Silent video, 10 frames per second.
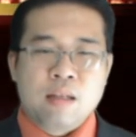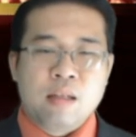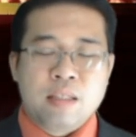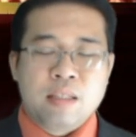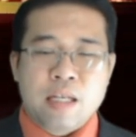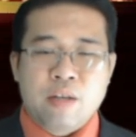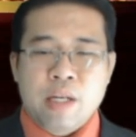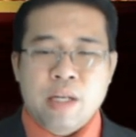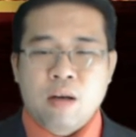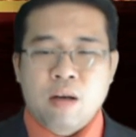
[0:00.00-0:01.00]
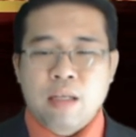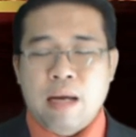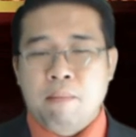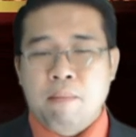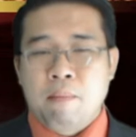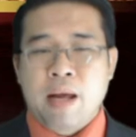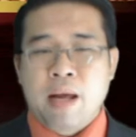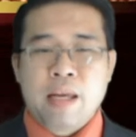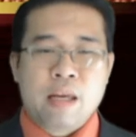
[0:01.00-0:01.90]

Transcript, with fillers: หรือเสียชีวิตก็จะทำให้